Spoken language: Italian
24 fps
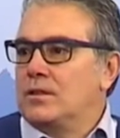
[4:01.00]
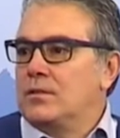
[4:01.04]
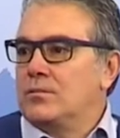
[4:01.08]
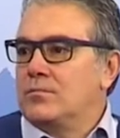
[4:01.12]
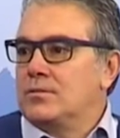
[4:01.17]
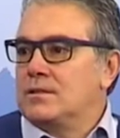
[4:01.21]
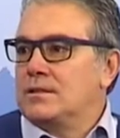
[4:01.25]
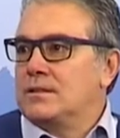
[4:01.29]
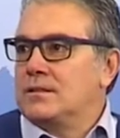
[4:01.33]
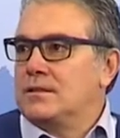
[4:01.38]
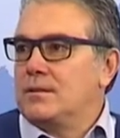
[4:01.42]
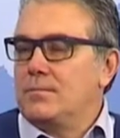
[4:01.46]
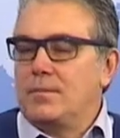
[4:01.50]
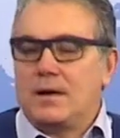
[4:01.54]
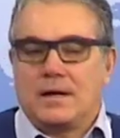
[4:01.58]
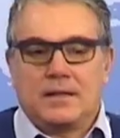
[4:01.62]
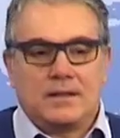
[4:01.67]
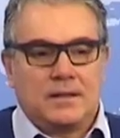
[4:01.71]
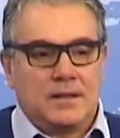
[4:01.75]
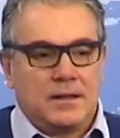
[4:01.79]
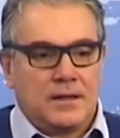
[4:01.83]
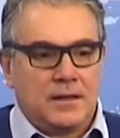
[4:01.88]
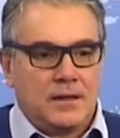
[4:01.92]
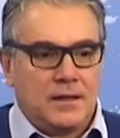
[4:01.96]
in queste
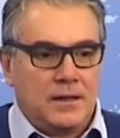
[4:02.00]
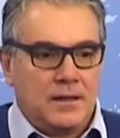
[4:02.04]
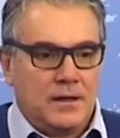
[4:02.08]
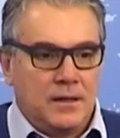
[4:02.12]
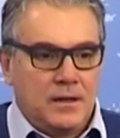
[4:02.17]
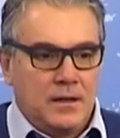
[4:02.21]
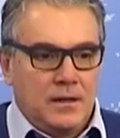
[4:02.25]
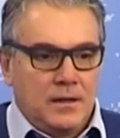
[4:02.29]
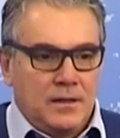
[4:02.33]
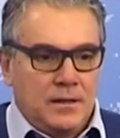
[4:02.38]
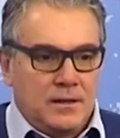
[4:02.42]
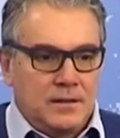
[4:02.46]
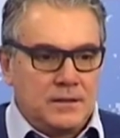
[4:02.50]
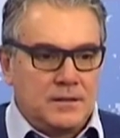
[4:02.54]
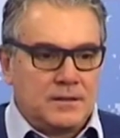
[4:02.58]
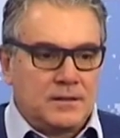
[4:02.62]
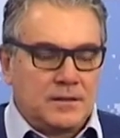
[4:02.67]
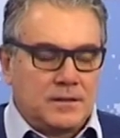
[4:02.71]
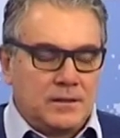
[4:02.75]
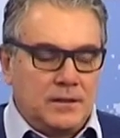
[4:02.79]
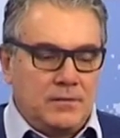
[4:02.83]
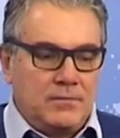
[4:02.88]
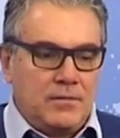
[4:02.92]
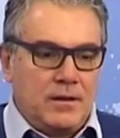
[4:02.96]
tematiche,
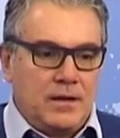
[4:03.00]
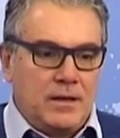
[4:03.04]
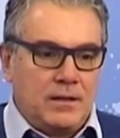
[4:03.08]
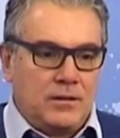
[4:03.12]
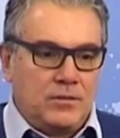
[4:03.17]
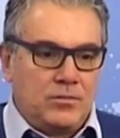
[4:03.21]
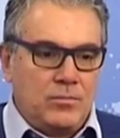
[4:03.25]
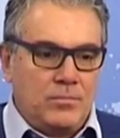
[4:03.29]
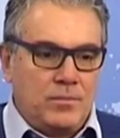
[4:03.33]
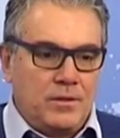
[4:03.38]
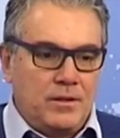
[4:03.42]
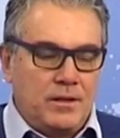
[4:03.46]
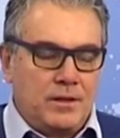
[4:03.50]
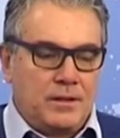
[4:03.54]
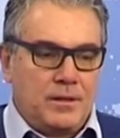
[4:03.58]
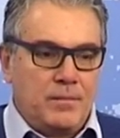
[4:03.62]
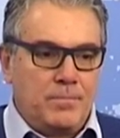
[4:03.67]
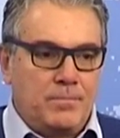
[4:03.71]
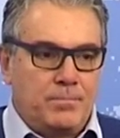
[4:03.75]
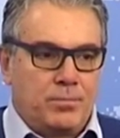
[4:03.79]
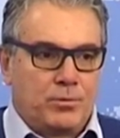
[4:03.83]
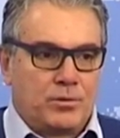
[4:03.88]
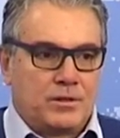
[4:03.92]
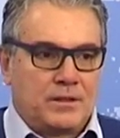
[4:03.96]
riscrivendo in maniera
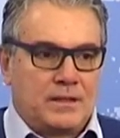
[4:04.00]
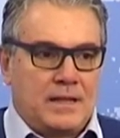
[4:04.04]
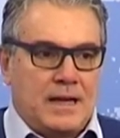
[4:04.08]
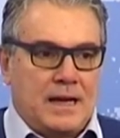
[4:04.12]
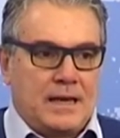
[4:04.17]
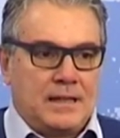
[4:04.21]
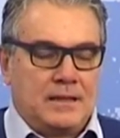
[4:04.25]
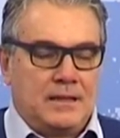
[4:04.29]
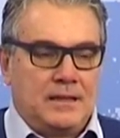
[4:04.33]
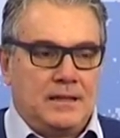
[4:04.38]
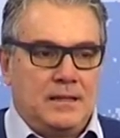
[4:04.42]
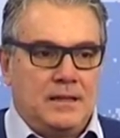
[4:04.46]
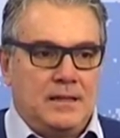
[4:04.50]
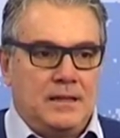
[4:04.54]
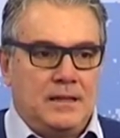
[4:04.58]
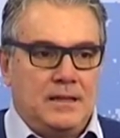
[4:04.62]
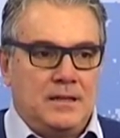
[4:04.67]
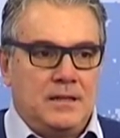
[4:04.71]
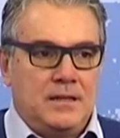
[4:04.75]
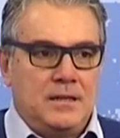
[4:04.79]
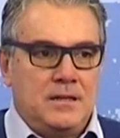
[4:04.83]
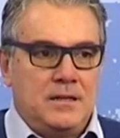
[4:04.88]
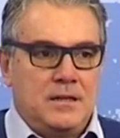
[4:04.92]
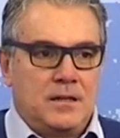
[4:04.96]

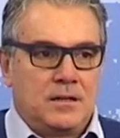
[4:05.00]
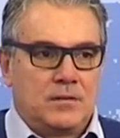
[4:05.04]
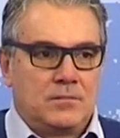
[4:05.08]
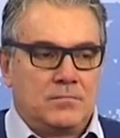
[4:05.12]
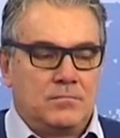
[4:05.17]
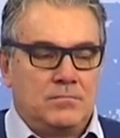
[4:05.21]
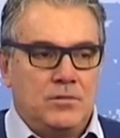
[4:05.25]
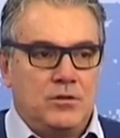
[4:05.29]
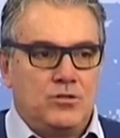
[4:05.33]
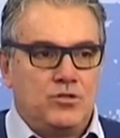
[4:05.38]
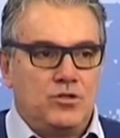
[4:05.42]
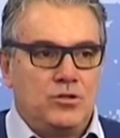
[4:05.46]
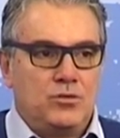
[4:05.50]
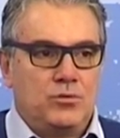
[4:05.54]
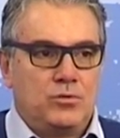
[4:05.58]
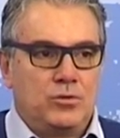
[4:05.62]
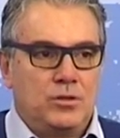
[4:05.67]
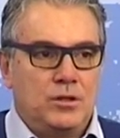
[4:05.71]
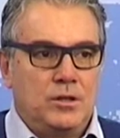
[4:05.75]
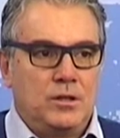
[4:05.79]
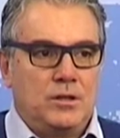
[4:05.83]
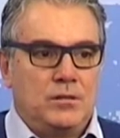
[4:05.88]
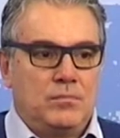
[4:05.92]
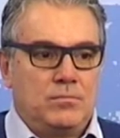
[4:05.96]
importante in, nel giro
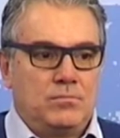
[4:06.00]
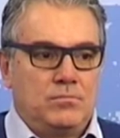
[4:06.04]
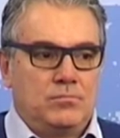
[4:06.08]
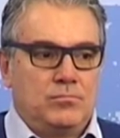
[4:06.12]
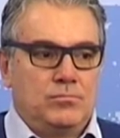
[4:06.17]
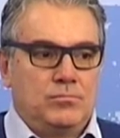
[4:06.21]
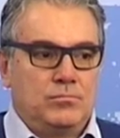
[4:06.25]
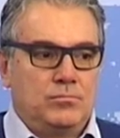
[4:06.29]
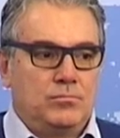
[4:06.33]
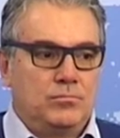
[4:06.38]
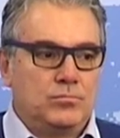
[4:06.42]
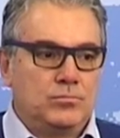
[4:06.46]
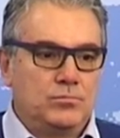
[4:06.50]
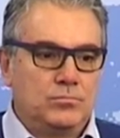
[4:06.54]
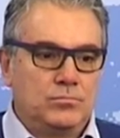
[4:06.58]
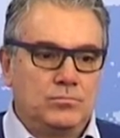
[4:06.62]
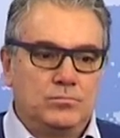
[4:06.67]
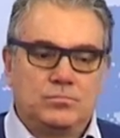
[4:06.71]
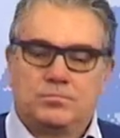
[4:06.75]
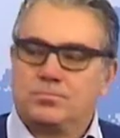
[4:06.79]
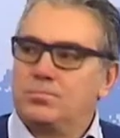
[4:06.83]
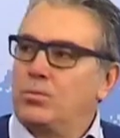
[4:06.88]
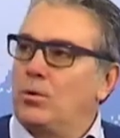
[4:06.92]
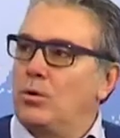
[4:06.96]
di
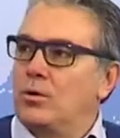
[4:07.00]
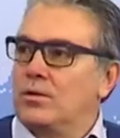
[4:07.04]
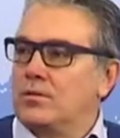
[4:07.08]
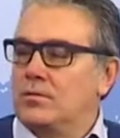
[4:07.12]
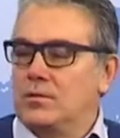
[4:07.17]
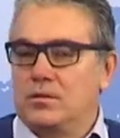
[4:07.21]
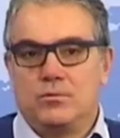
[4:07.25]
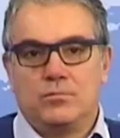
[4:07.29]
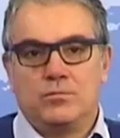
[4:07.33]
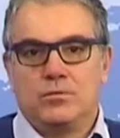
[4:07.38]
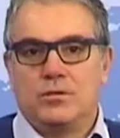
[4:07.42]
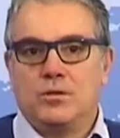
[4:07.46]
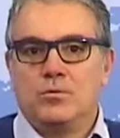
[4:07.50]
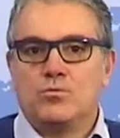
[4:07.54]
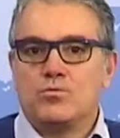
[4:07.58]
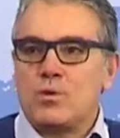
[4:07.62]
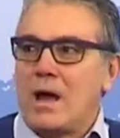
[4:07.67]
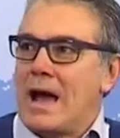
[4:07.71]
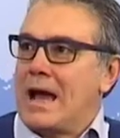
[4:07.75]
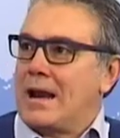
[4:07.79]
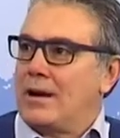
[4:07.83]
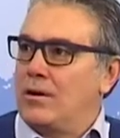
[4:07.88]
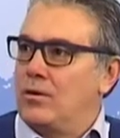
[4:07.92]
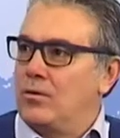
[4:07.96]
di, di un
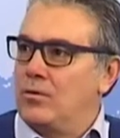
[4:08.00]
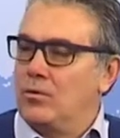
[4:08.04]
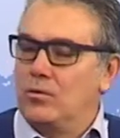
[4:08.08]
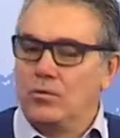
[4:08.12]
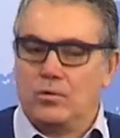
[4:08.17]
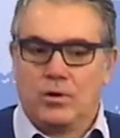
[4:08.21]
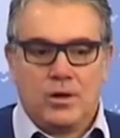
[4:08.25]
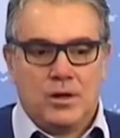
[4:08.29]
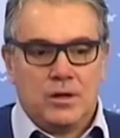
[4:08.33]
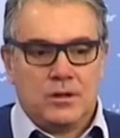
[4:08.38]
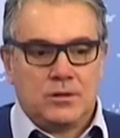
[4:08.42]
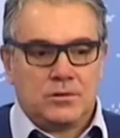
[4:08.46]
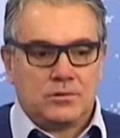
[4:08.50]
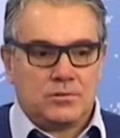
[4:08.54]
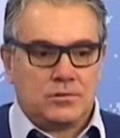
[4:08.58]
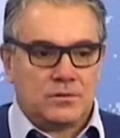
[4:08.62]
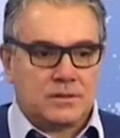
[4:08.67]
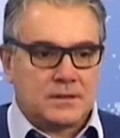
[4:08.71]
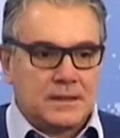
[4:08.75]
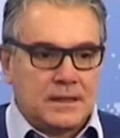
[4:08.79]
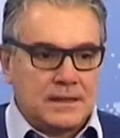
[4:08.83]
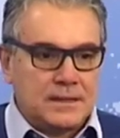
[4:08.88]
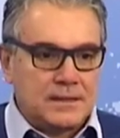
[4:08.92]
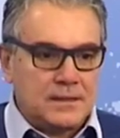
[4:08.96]
anno
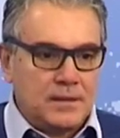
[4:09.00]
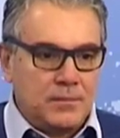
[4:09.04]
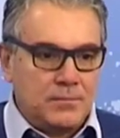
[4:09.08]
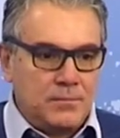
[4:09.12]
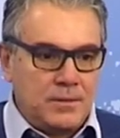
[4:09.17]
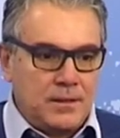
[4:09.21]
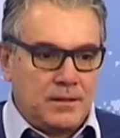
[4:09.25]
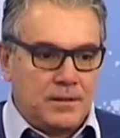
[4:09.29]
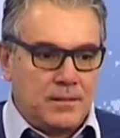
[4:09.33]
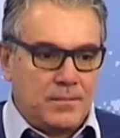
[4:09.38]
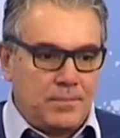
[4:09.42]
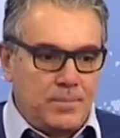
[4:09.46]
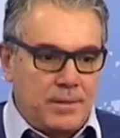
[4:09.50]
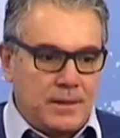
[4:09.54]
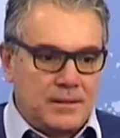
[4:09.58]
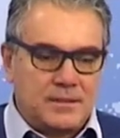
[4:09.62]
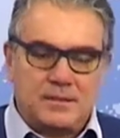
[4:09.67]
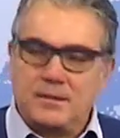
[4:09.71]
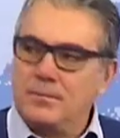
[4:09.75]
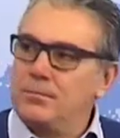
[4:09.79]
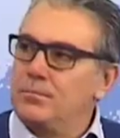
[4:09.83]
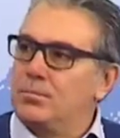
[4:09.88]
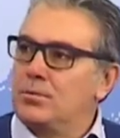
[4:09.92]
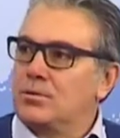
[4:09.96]
sostanzialmente
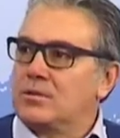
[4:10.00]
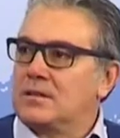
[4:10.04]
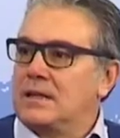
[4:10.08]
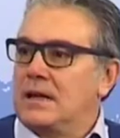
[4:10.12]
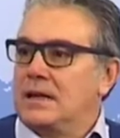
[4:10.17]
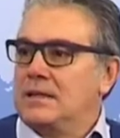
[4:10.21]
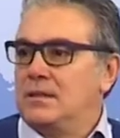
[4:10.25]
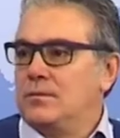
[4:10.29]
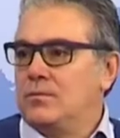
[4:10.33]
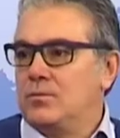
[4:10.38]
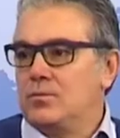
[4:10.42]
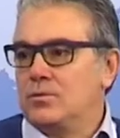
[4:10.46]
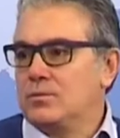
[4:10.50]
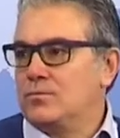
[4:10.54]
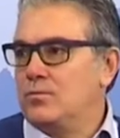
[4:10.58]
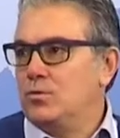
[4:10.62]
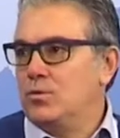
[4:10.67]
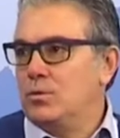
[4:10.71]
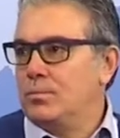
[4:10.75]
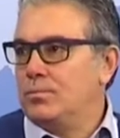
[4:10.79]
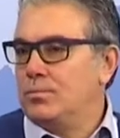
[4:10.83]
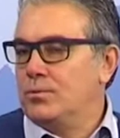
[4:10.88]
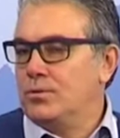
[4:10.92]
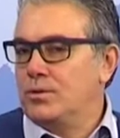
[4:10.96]
pezzi importanti per lo
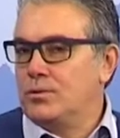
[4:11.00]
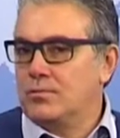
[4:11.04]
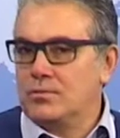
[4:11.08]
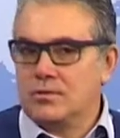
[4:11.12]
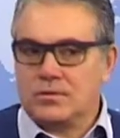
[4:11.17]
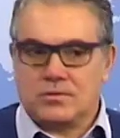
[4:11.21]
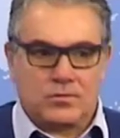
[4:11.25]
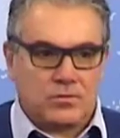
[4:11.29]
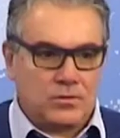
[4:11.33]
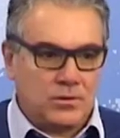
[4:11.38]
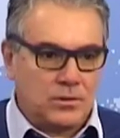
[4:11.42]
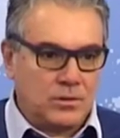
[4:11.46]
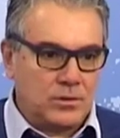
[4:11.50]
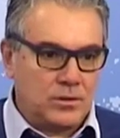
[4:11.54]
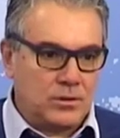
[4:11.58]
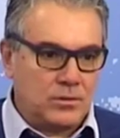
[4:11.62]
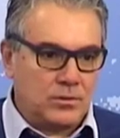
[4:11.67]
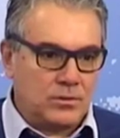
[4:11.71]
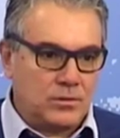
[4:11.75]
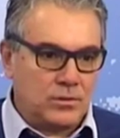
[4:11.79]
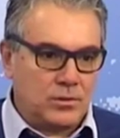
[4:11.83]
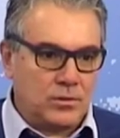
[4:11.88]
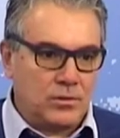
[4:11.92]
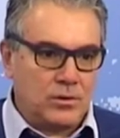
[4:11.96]
sviluppo di questo
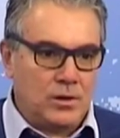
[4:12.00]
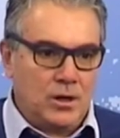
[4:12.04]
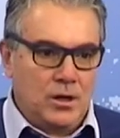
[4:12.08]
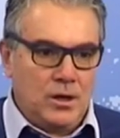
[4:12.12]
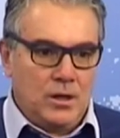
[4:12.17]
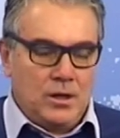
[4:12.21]
territorio.